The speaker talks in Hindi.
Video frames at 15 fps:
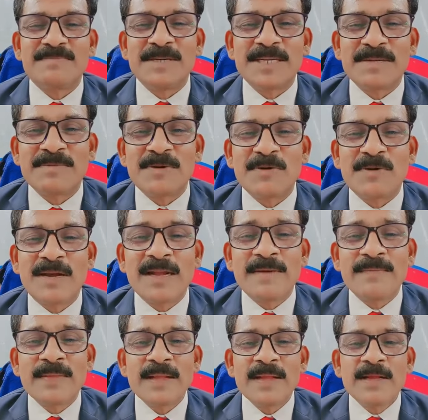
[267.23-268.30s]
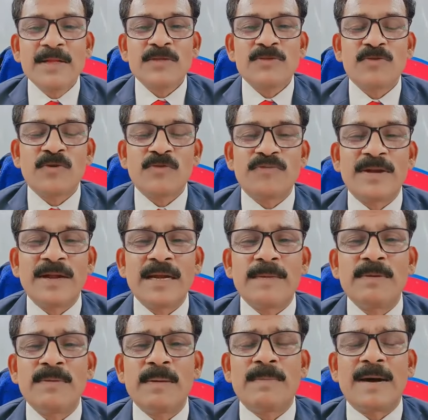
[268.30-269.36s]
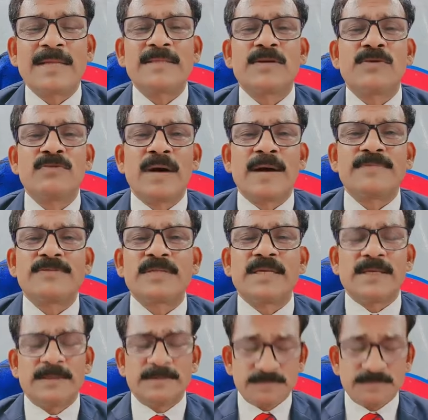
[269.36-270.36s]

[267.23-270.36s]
मीटिंग में हुआ ना तो फ्रेंड अभी मैं बात करूंगा आपसे